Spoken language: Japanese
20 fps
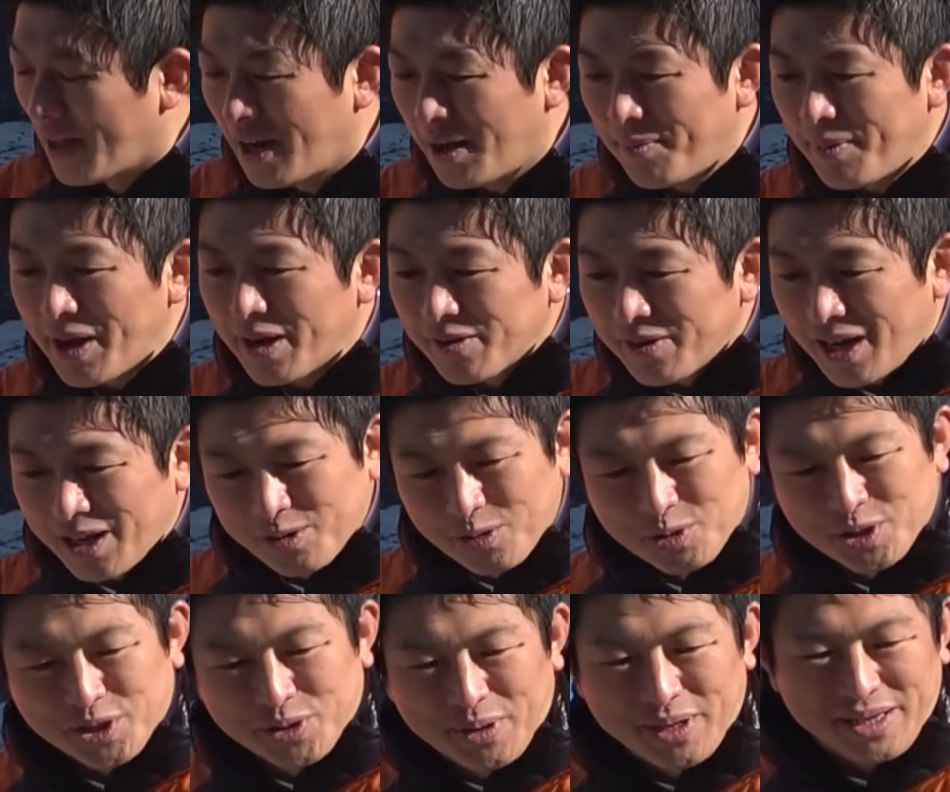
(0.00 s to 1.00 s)
ななばいぐらい
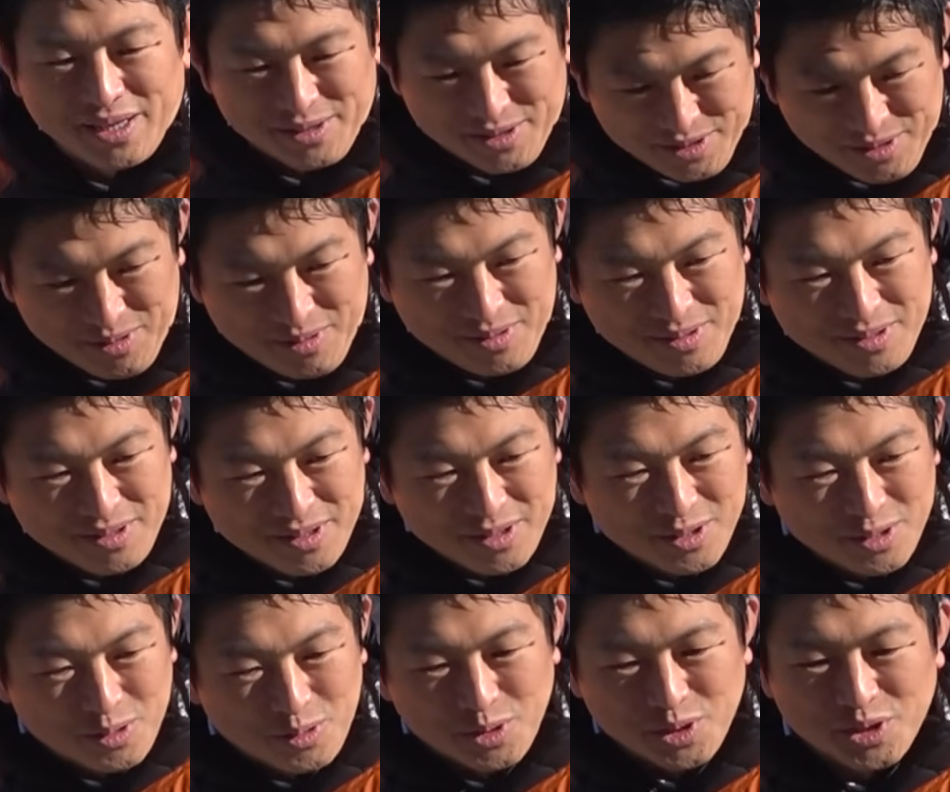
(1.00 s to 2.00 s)
投資増えてるんですよ。
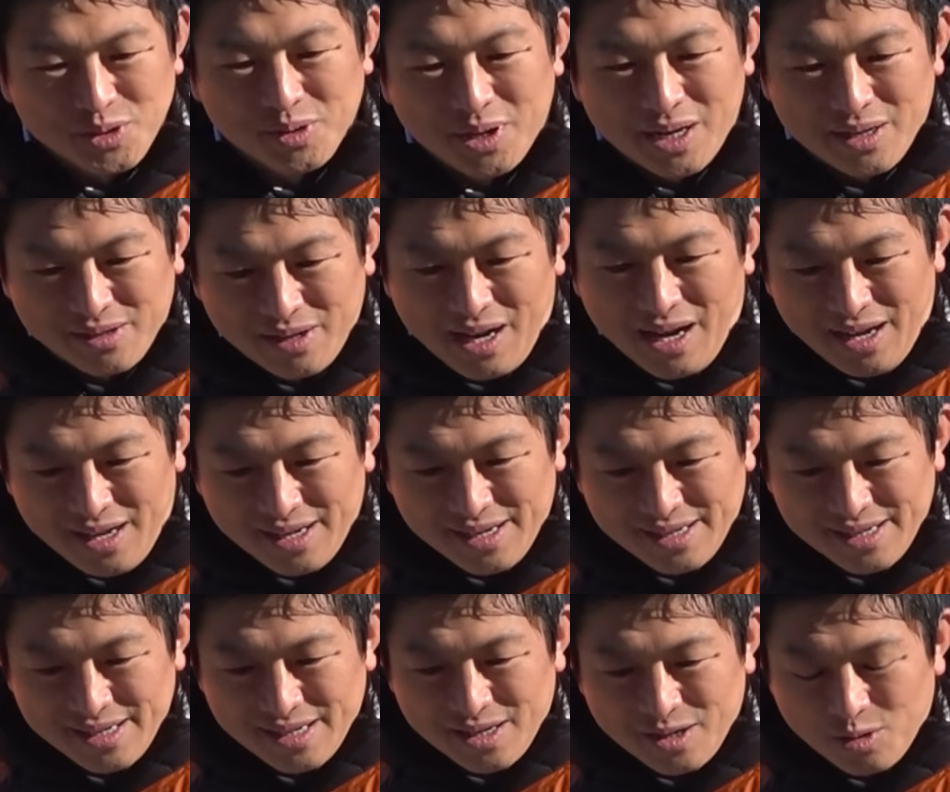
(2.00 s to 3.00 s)
投資の額が
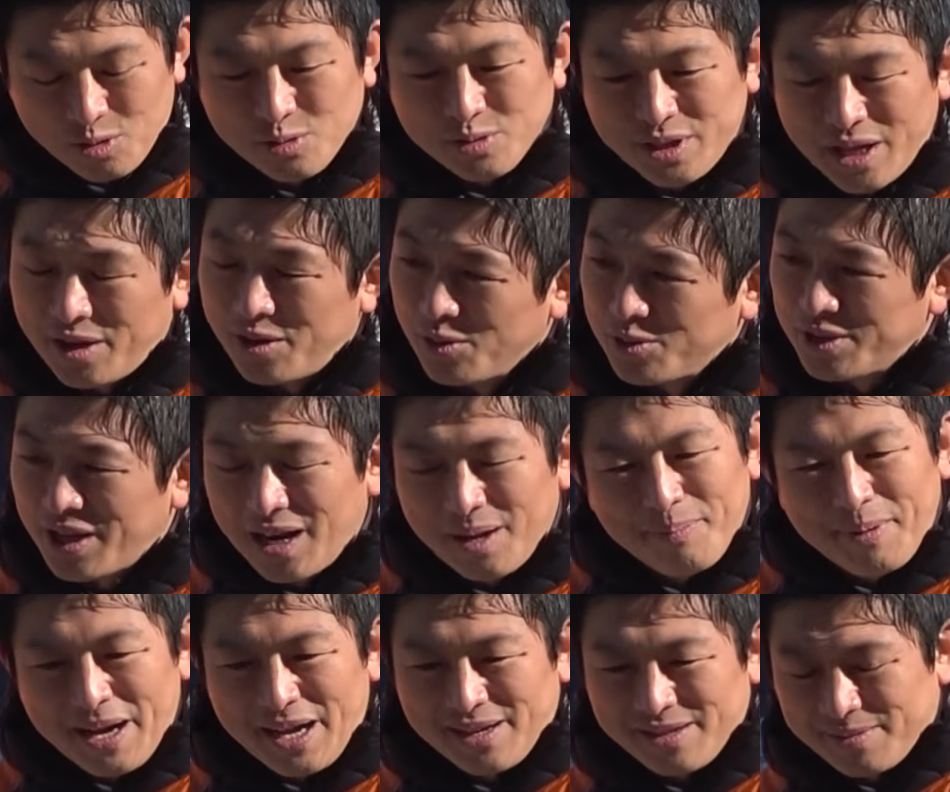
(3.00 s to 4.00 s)
ろくてんろくなな
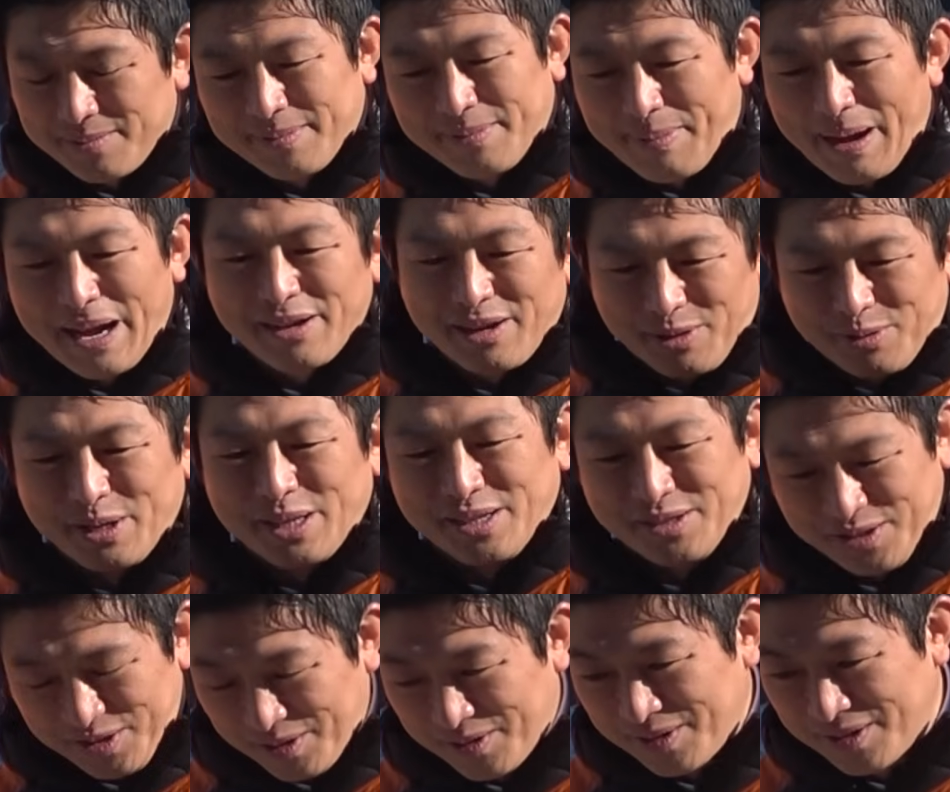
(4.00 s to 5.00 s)
ばいぐらい増えてる
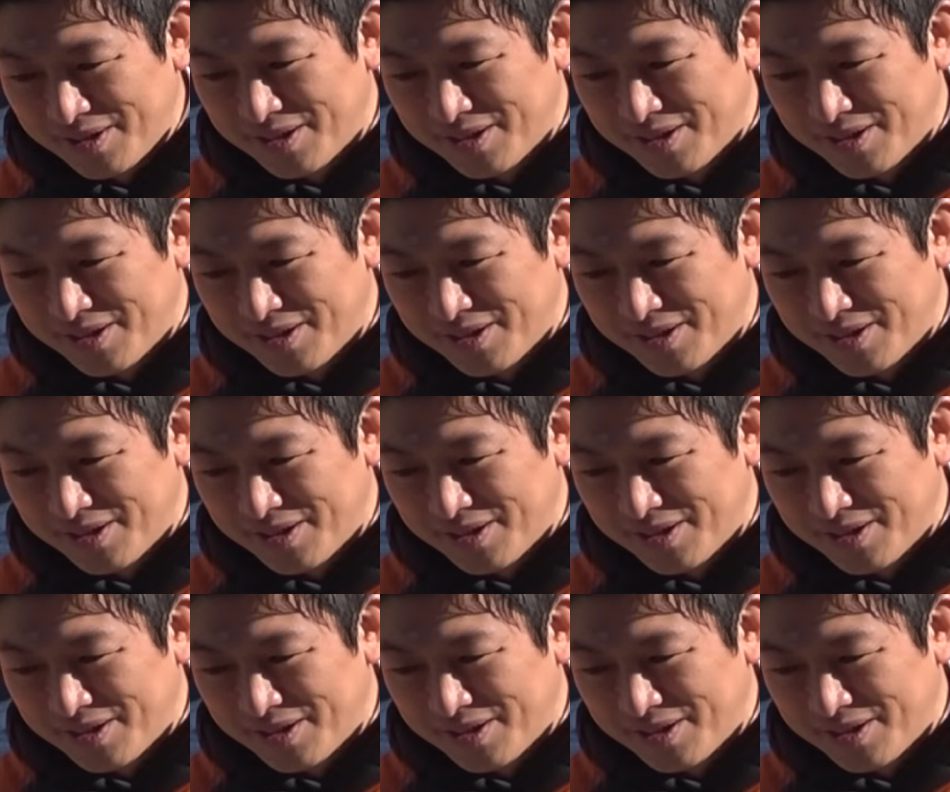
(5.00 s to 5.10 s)
んですよ。